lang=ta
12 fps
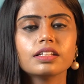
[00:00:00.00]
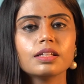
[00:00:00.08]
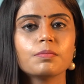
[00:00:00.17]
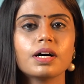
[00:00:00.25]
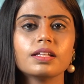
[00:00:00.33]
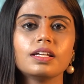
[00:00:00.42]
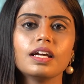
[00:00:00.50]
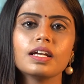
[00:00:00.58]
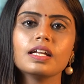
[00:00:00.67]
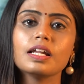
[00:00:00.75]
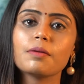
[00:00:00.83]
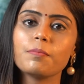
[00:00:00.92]
எந்தெந்த
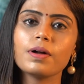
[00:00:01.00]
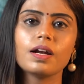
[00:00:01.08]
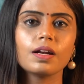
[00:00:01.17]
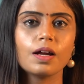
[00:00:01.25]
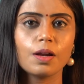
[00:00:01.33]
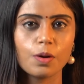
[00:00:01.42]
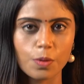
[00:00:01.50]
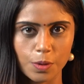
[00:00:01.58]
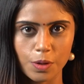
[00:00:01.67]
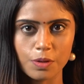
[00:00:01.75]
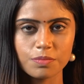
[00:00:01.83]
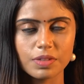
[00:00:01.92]
மாதிரியான நற்பலன்களை
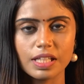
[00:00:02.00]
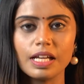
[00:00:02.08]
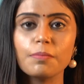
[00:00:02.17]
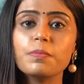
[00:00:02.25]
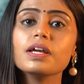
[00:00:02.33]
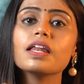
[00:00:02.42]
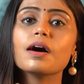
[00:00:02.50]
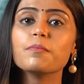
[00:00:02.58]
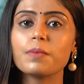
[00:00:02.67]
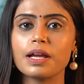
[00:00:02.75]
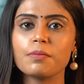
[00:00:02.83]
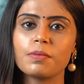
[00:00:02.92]
கொடுக்கும் அதை
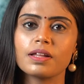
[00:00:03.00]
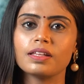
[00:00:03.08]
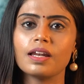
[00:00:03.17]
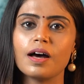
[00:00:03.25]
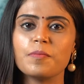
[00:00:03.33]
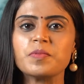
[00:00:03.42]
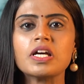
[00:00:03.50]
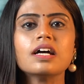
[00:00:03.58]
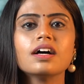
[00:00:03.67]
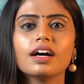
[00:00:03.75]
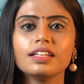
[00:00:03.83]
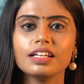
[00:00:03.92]
எப்படிலாம் பயன்படுத்தலாம்
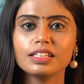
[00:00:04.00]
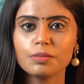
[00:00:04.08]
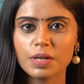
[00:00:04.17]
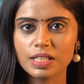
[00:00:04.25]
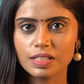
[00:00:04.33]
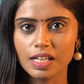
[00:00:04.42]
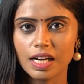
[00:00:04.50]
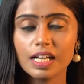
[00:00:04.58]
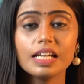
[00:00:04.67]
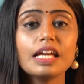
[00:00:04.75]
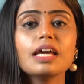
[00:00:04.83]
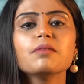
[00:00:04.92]
அது எந்த
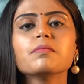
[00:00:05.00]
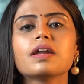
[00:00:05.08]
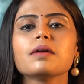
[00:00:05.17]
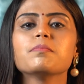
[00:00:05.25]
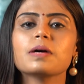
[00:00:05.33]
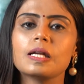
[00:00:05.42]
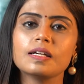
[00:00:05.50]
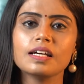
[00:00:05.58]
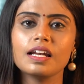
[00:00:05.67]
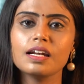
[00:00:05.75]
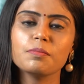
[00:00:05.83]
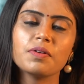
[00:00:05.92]
மாதிரியான நேர்மறை
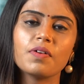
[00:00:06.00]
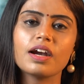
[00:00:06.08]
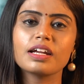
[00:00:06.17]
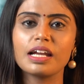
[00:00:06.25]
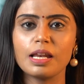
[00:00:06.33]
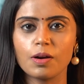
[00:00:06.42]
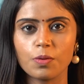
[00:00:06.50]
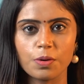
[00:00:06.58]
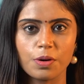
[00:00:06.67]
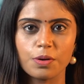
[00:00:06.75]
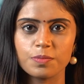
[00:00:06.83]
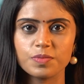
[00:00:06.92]
பலன்களை நம்ம வாழ்க்கையில்
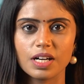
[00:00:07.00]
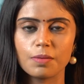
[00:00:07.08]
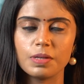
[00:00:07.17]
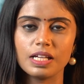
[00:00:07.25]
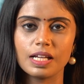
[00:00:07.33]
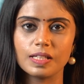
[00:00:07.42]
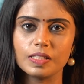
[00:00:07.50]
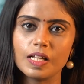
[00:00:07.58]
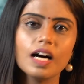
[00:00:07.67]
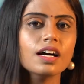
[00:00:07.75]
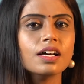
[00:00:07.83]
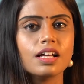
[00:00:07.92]
கொடுக்கும் அப்படிங்கிறது
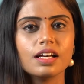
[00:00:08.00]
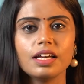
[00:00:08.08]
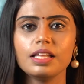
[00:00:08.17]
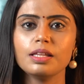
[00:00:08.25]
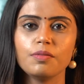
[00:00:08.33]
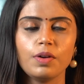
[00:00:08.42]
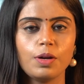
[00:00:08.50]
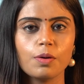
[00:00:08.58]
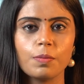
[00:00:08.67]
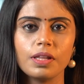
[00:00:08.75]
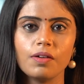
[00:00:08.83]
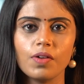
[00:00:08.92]
தான் இந்த
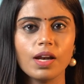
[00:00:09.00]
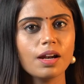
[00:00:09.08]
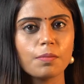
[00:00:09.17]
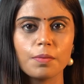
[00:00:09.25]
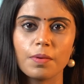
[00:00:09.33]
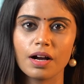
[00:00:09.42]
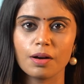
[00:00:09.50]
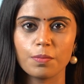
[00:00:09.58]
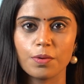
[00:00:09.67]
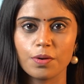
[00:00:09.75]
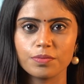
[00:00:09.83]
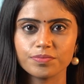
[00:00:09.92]
வீடியோ பதிவில் நம்ம
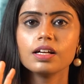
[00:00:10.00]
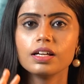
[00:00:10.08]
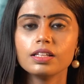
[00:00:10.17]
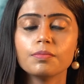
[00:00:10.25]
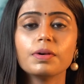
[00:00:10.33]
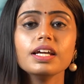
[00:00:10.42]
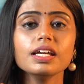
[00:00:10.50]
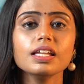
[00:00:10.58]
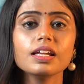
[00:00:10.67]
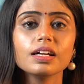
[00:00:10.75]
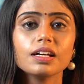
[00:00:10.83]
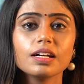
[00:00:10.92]
பார்க்க போகிறோம் இந்த
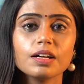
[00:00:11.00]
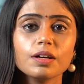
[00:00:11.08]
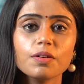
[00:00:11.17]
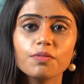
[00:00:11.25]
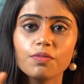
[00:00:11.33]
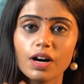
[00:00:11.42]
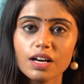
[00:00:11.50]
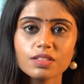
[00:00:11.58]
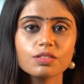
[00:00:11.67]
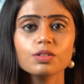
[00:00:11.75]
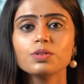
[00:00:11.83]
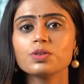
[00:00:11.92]
மயிலிறகுக்கு
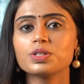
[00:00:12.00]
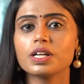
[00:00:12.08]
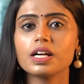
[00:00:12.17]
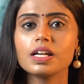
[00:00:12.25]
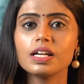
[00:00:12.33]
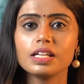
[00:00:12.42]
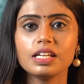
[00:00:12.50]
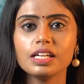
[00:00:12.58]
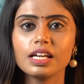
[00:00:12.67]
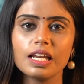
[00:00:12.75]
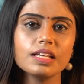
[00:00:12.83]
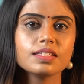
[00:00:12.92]
வாஸ்து தோஷங்களை
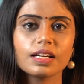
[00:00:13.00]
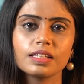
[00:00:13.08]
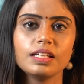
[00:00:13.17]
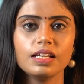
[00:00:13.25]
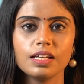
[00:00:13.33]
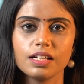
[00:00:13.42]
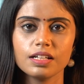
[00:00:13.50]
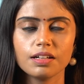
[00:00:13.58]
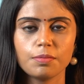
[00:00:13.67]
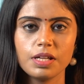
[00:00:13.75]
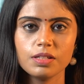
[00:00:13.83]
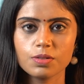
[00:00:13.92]
நீக்கிற சக்தி இருக்குது
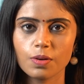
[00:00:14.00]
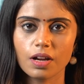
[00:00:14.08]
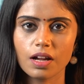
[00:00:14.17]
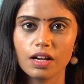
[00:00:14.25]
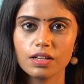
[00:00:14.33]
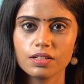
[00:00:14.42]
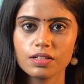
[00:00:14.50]
அப்படின்னு சொல்கிறாங்க